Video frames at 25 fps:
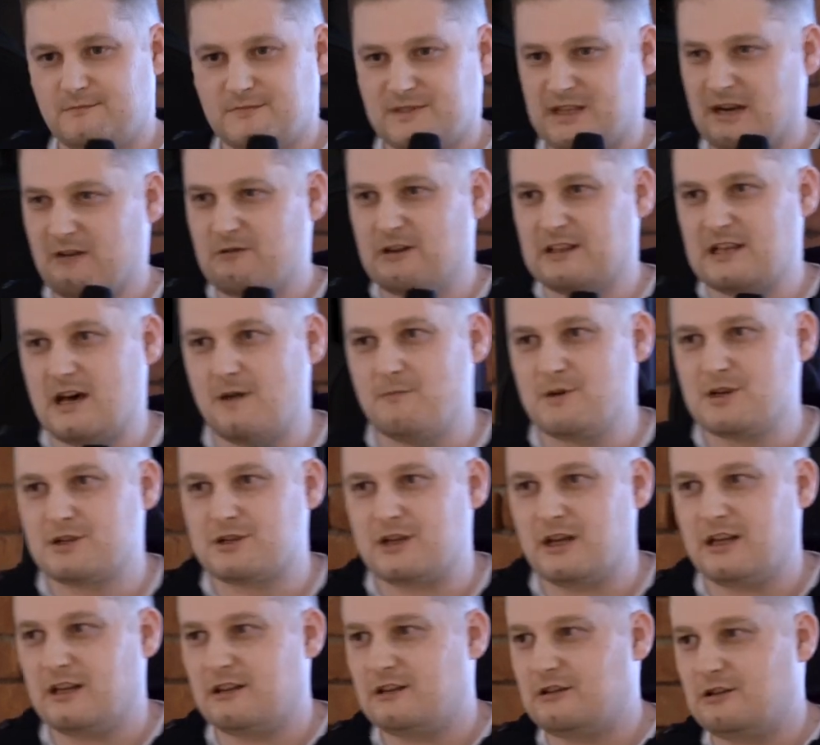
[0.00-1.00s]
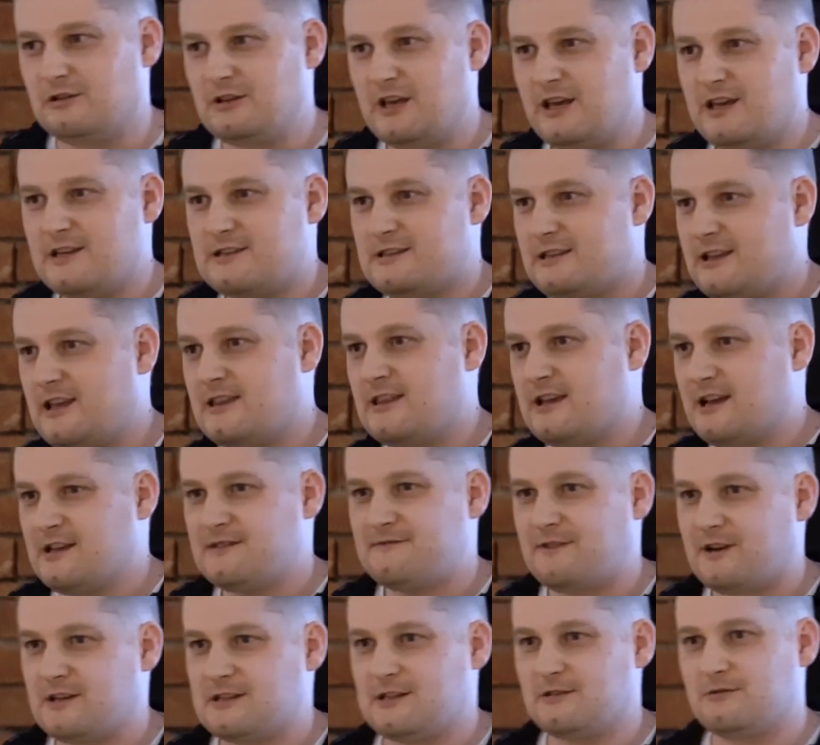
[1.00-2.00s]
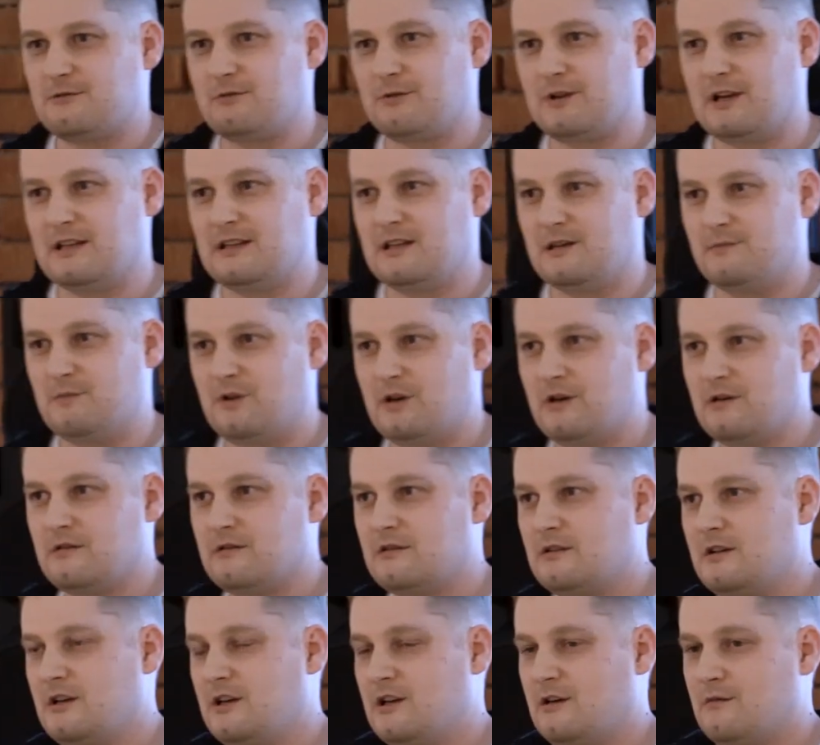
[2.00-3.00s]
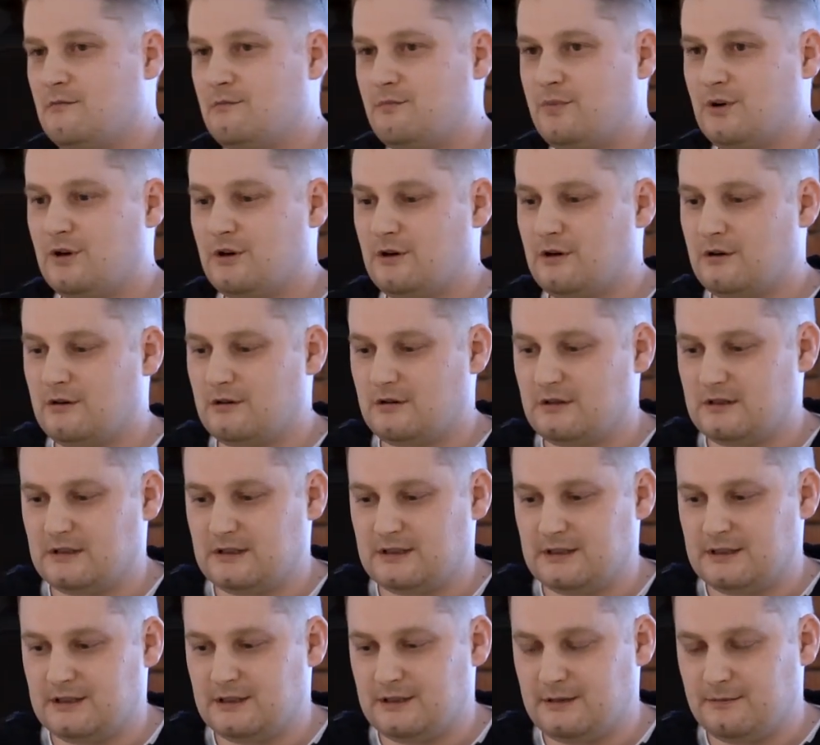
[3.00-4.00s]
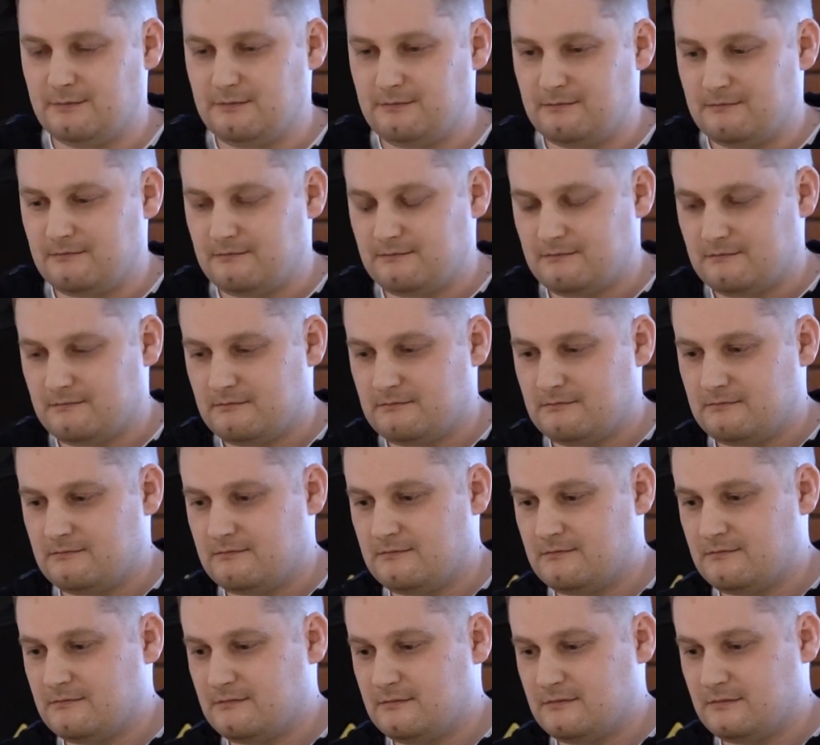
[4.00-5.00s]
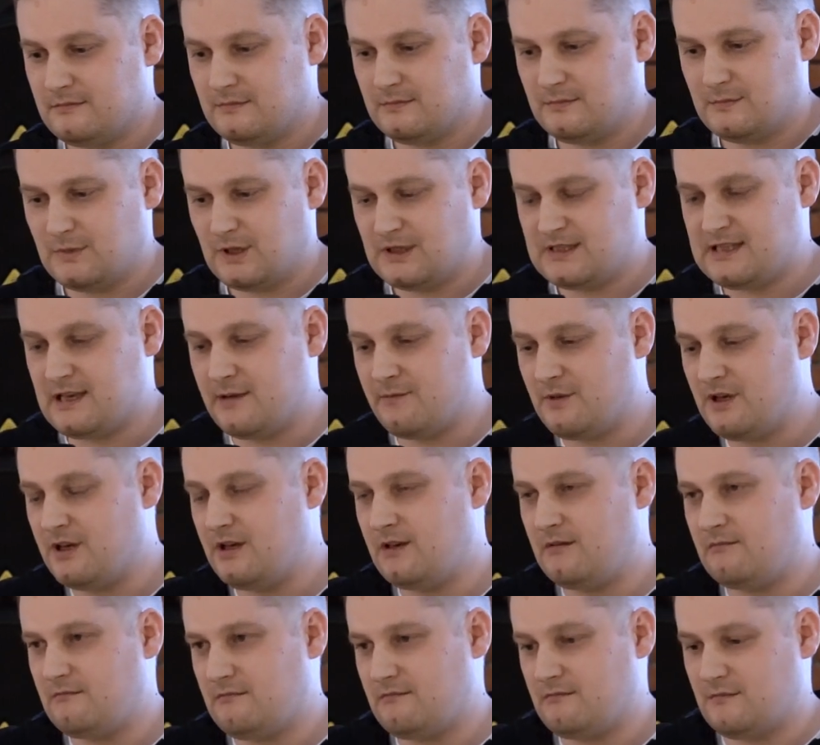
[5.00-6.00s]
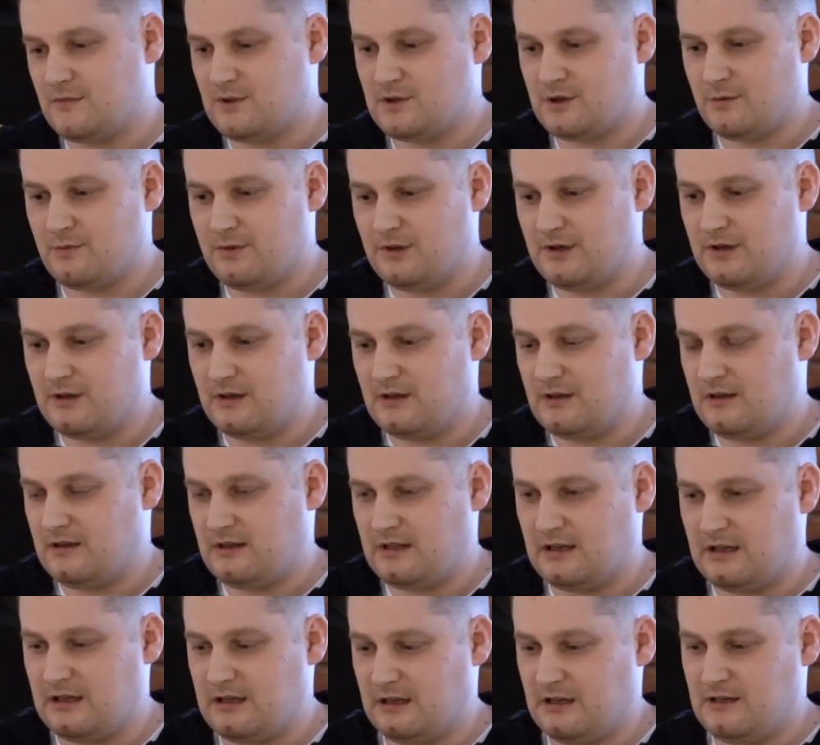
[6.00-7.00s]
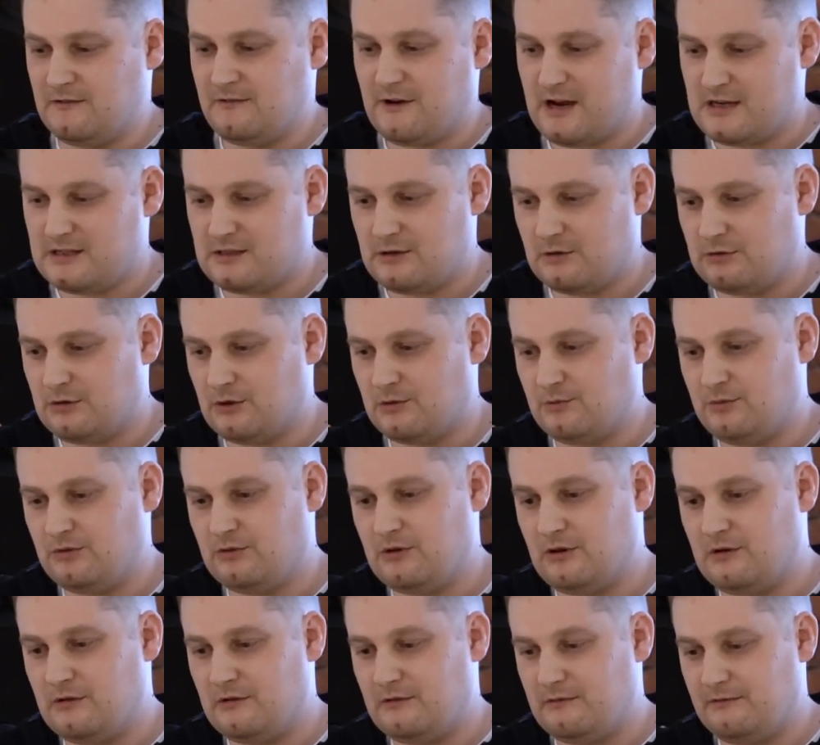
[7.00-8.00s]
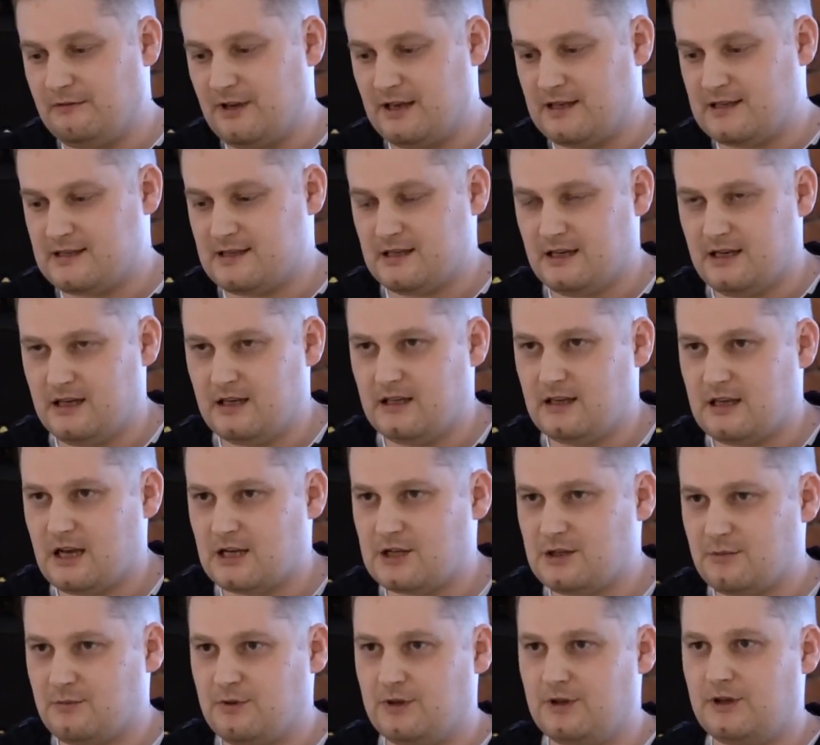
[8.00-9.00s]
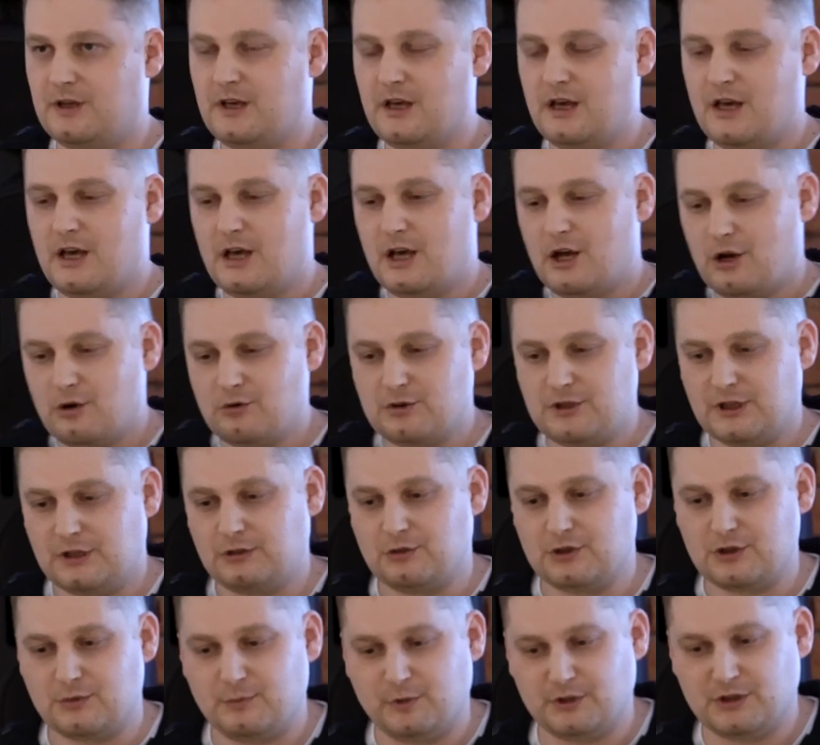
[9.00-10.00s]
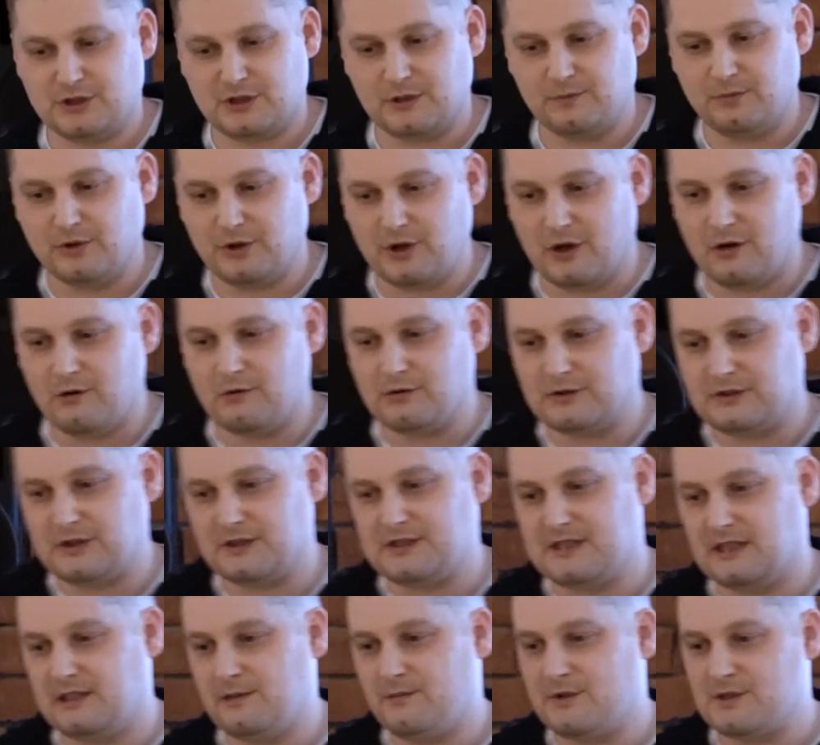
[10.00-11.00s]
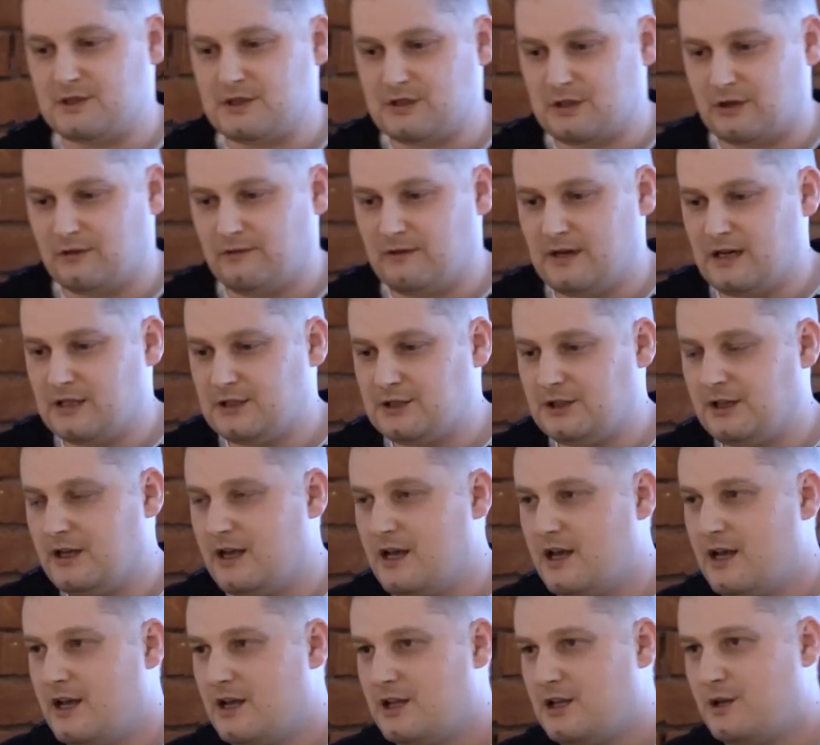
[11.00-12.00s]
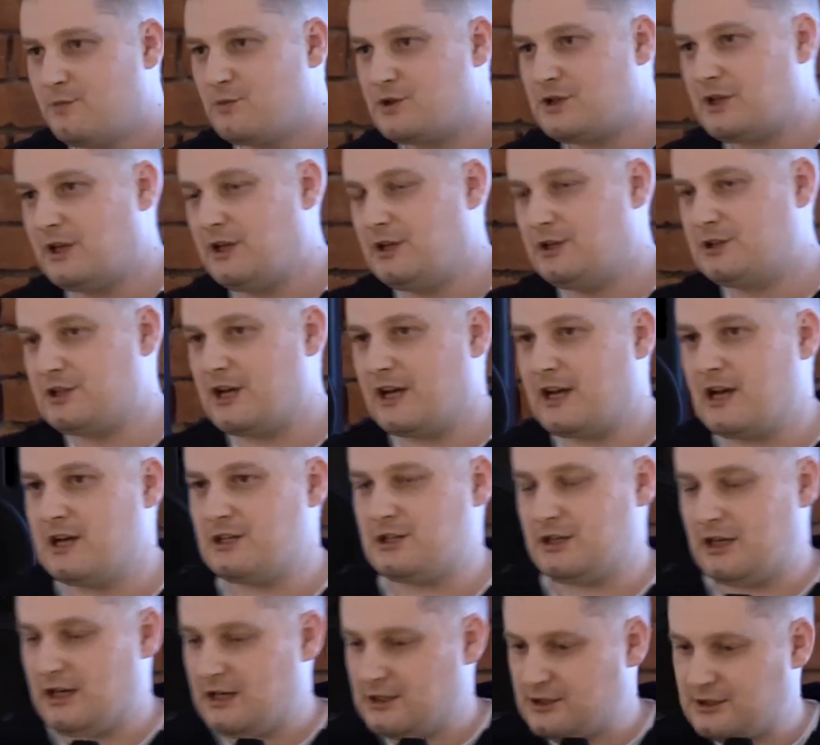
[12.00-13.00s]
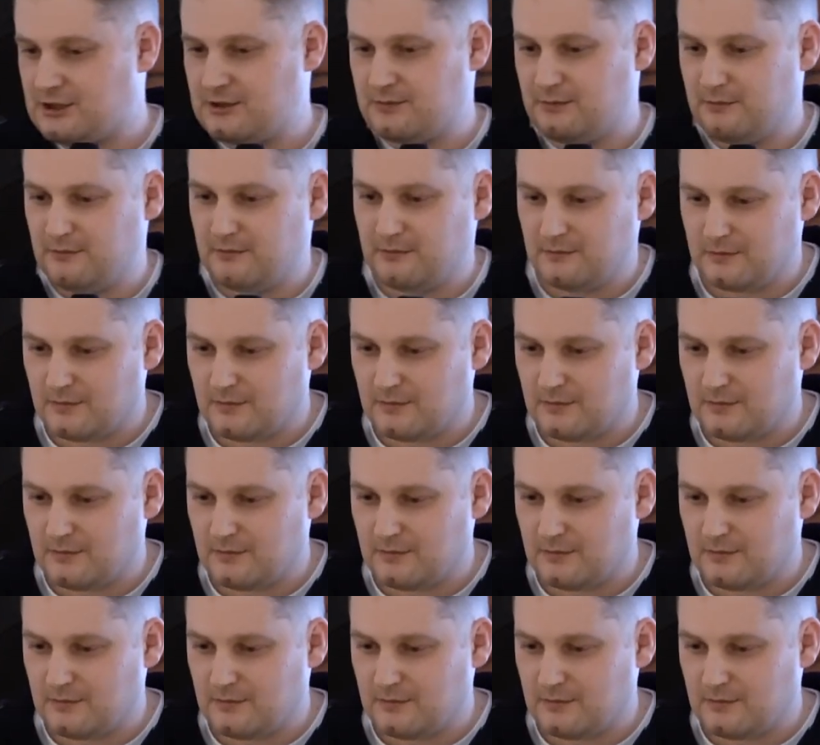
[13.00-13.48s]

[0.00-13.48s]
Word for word: zakładamy, że to nie jest jedna infrastruktura demo, bo e, chcemy, żeby tych infrastruktur było więcej, tak żeby ludzie, którzy potrzebują coś zademonstrować, nie musieli czekać, aż